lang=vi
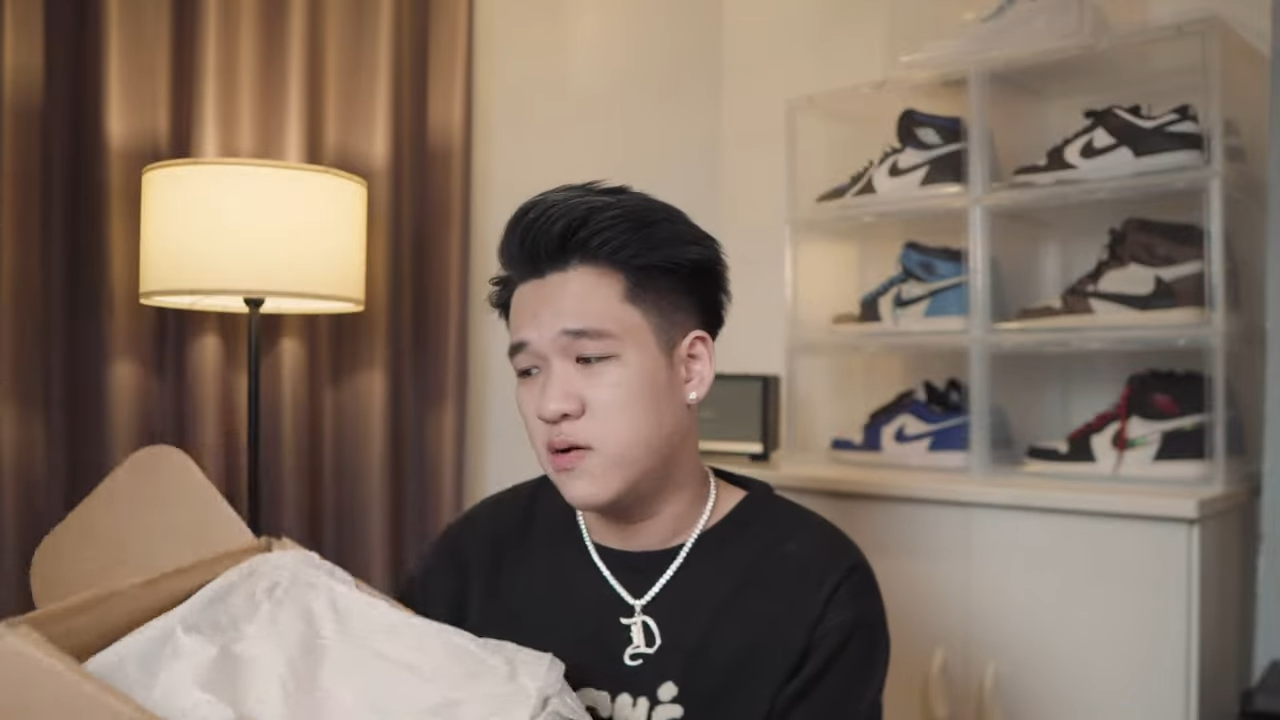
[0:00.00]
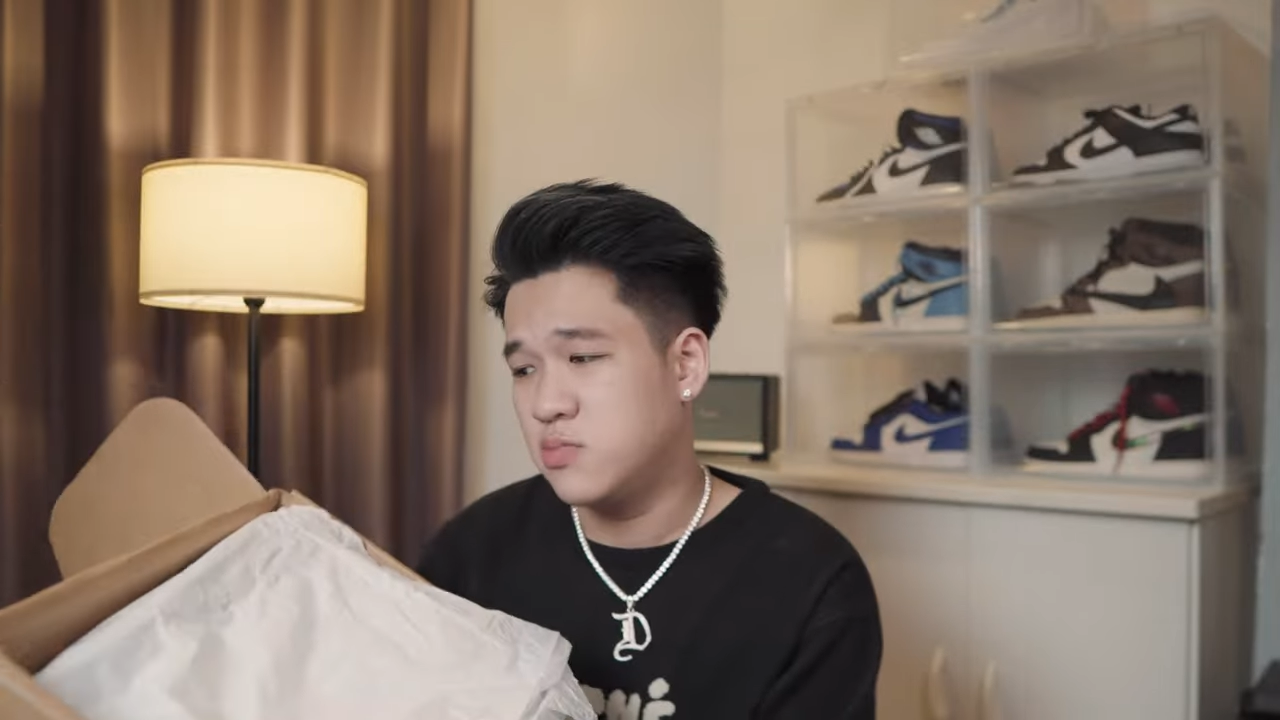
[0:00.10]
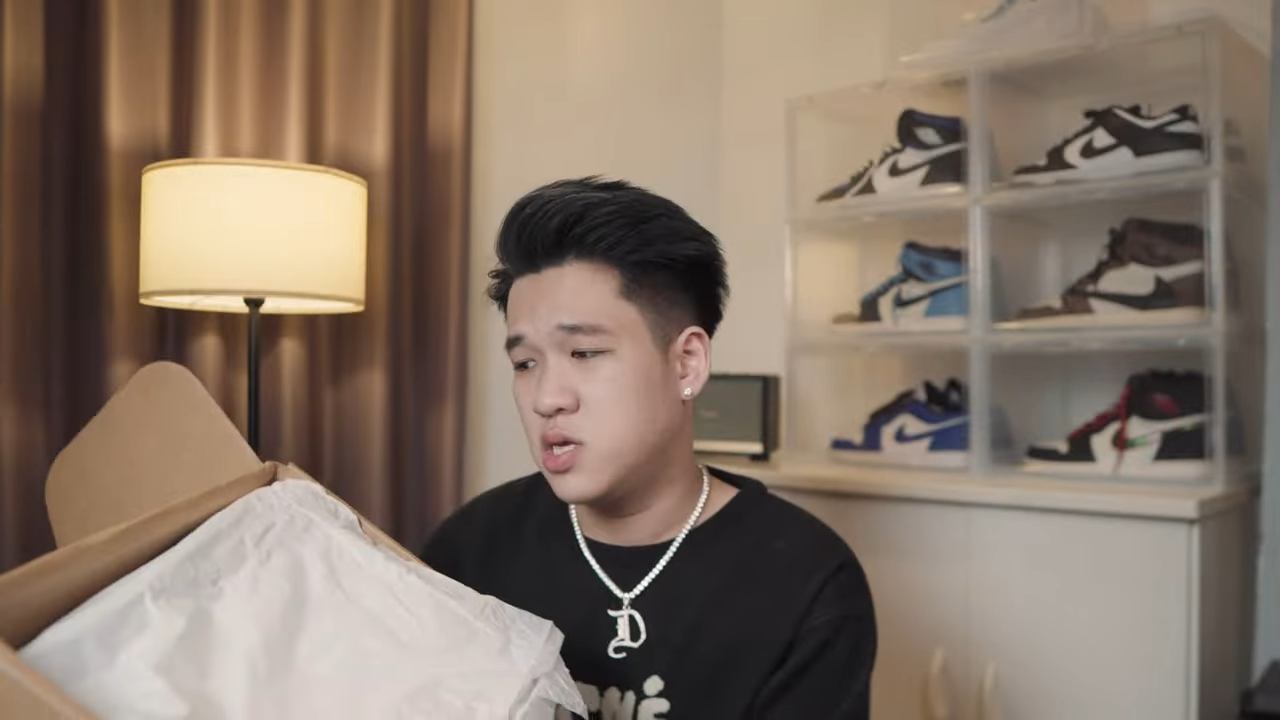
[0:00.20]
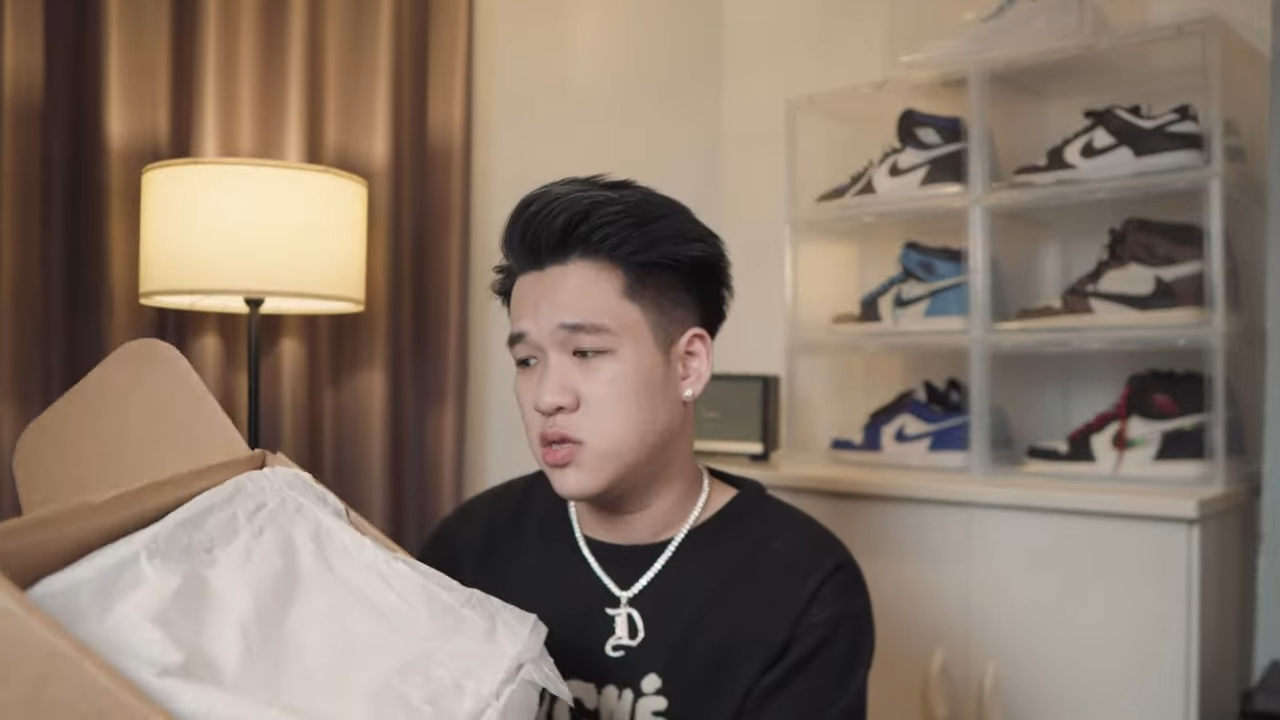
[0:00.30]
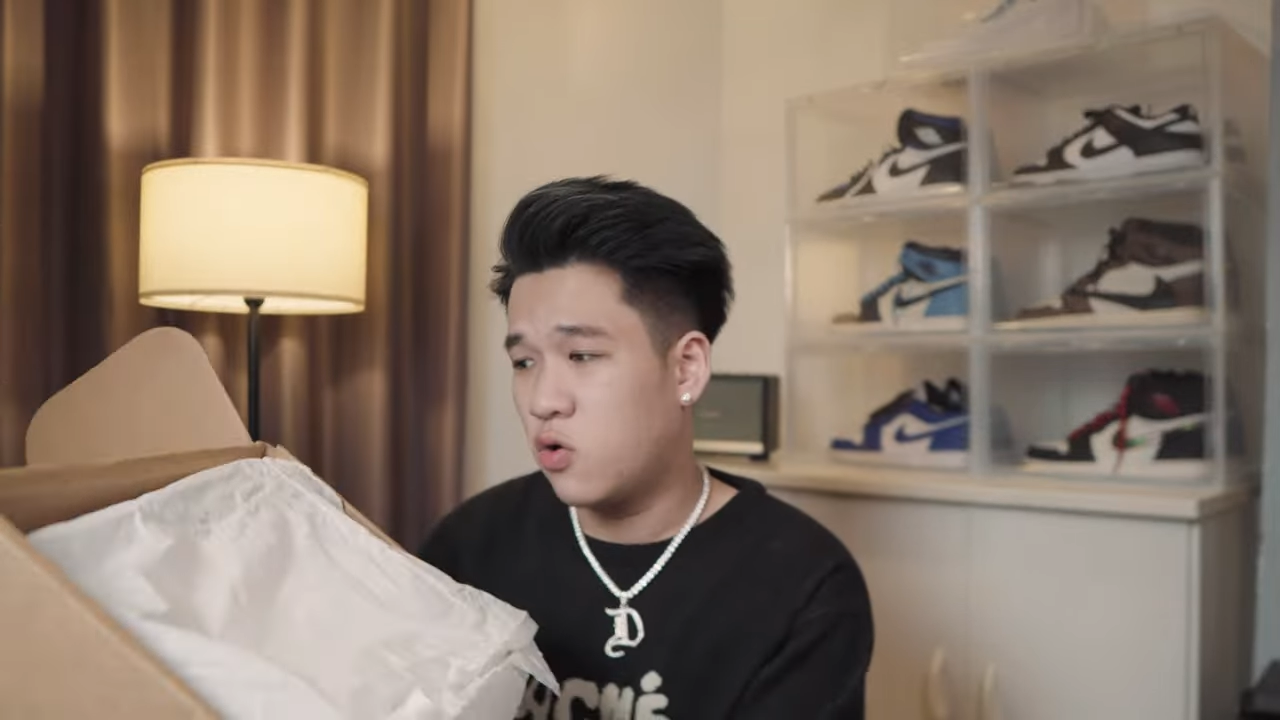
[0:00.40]

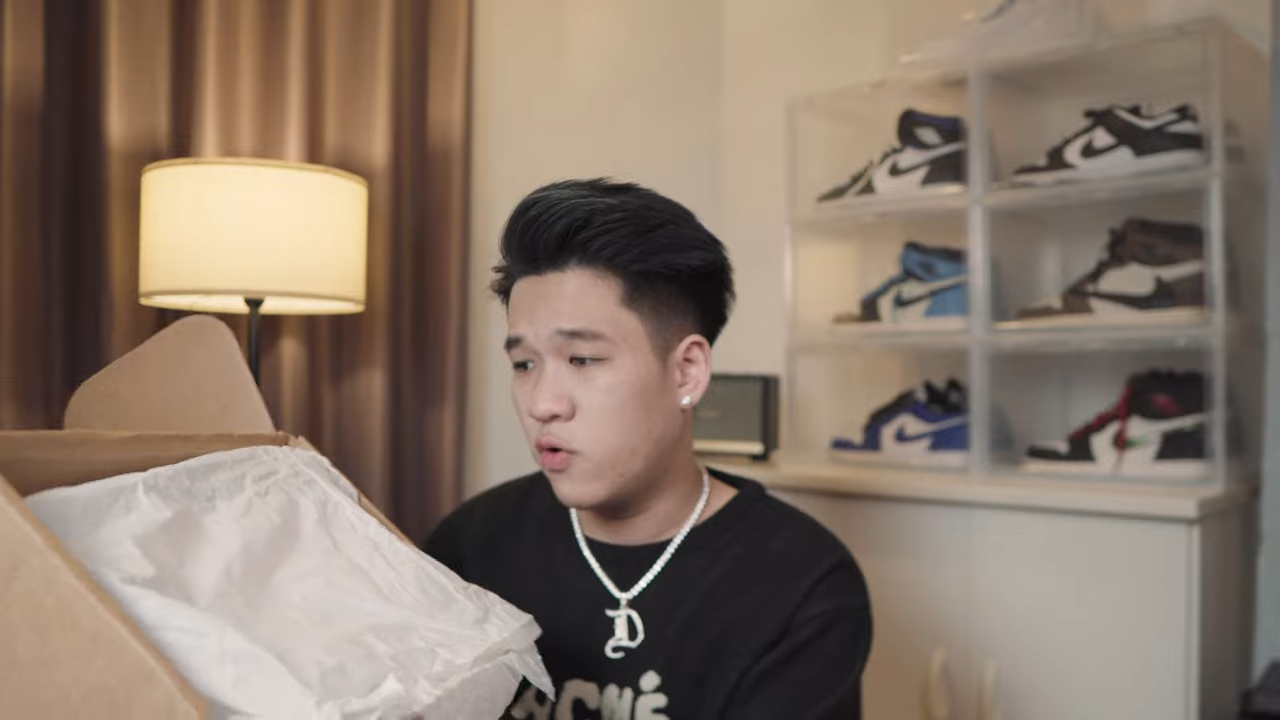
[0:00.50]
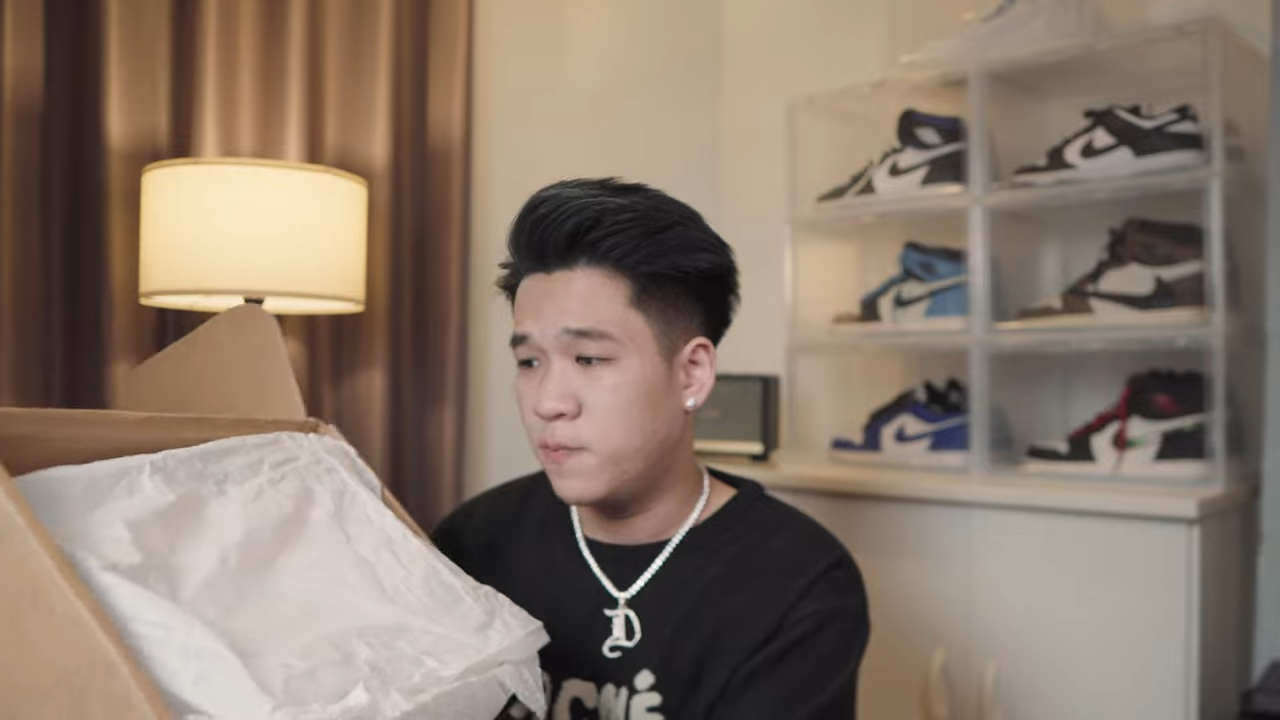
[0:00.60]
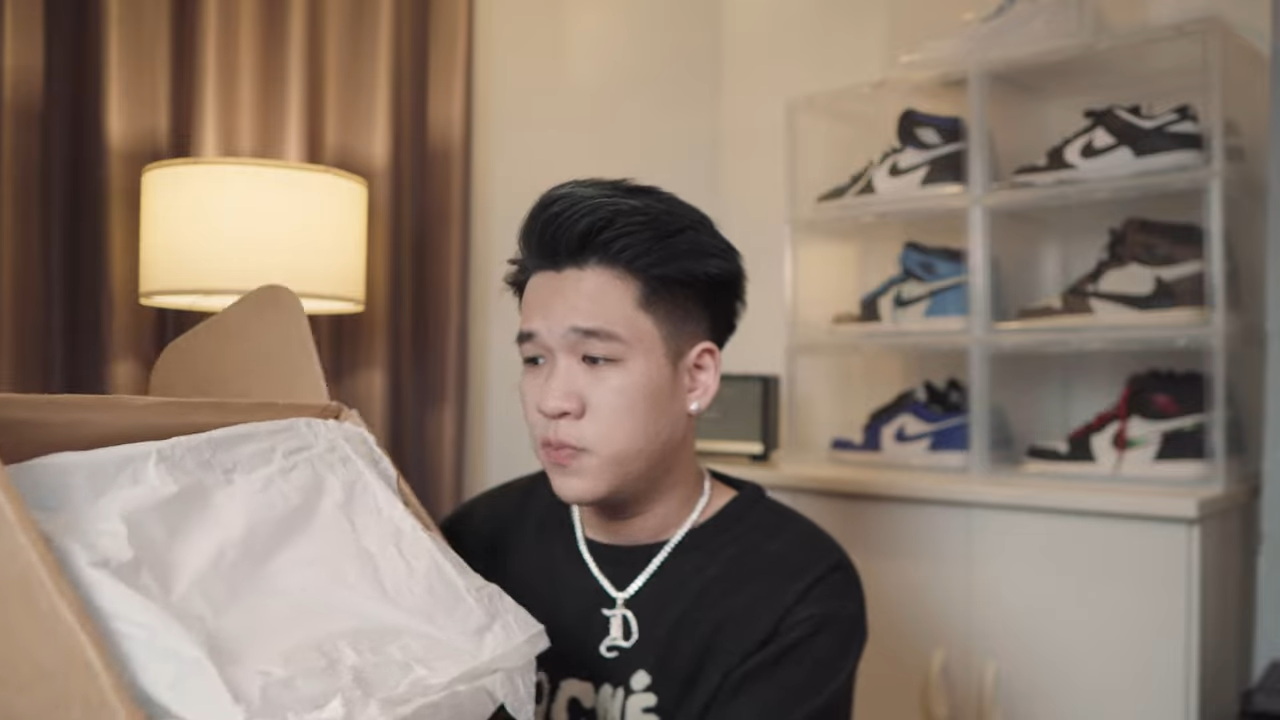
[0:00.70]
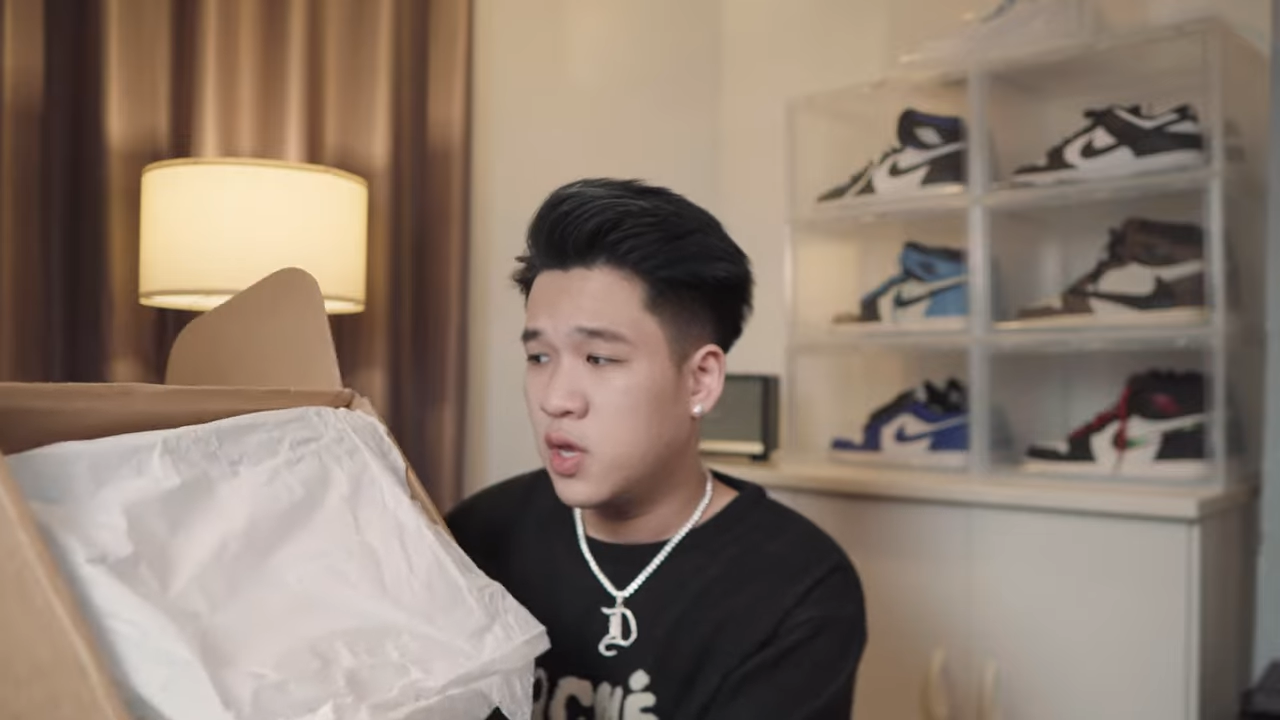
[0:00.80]
phẩm gì rồi